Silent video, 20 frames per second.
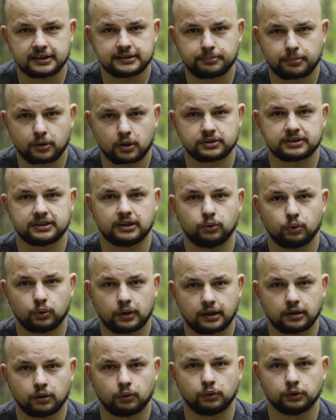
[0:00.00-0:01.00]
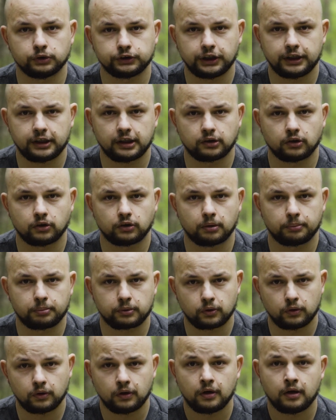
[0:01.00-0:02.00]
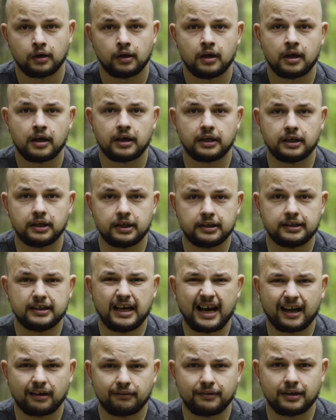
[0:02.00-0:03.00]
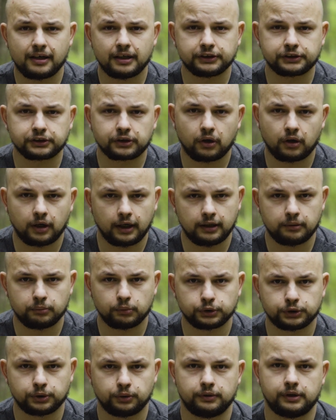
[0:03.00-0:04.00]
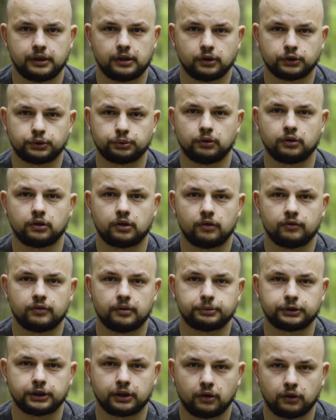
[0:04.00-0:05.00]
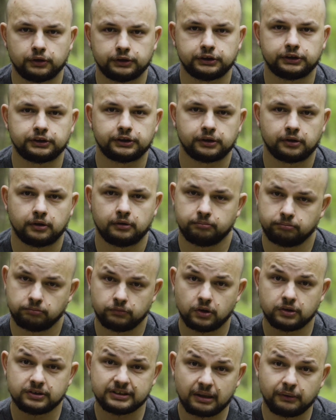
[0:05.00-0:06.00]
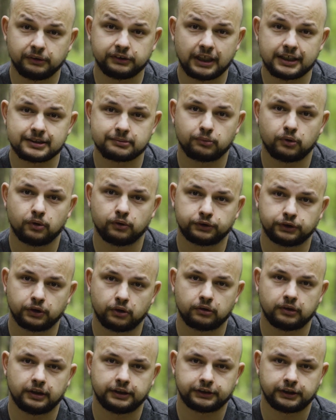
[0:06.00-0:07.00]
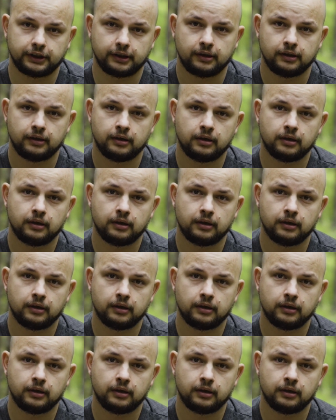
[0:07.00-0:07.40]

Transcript: jest procedura dołączenia do Topru i jak wiele szkoleń muszą jego członkowie przechodzić no, cały czas, bo ciągle się